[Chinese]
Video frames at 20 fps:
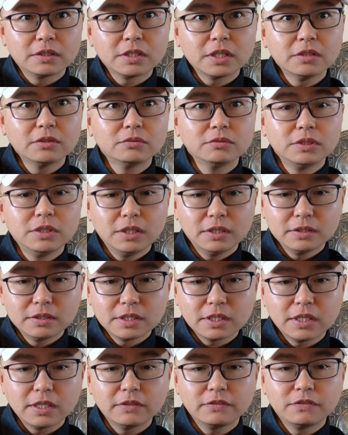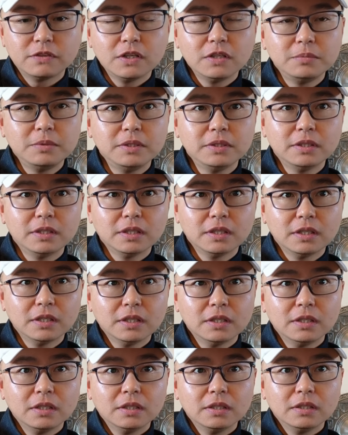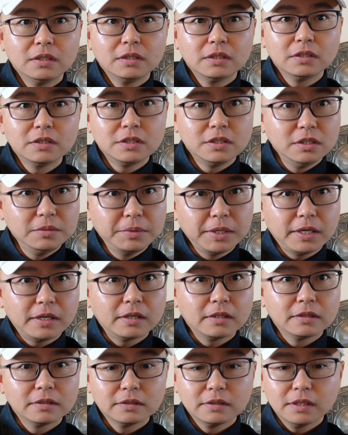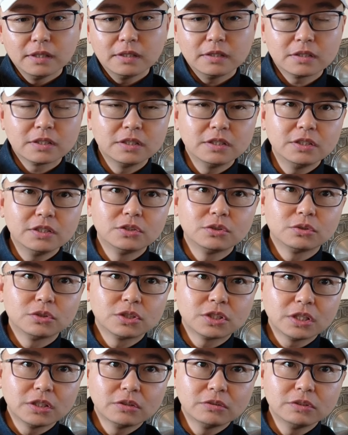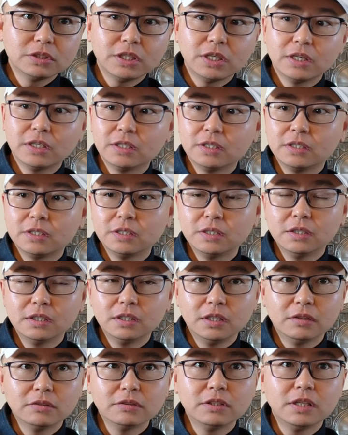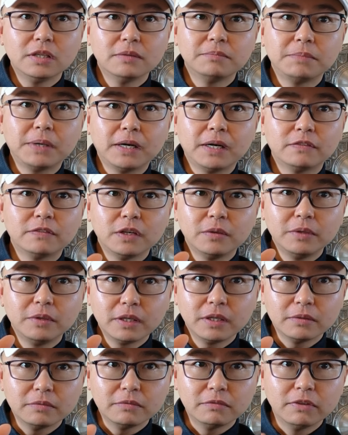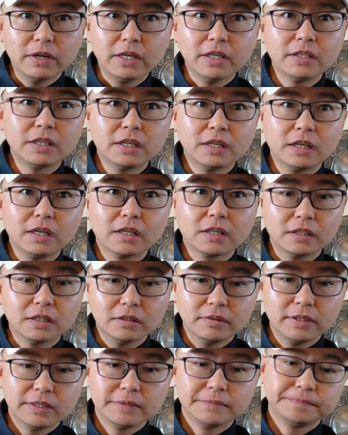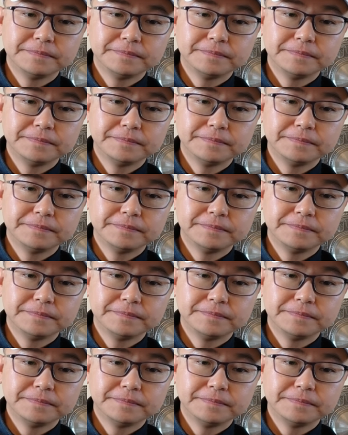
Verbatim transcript: 山东舰在菲律宾的这个西边啊，实际就是山东舰和辽宁舰把菲律宾给围上了，看到了？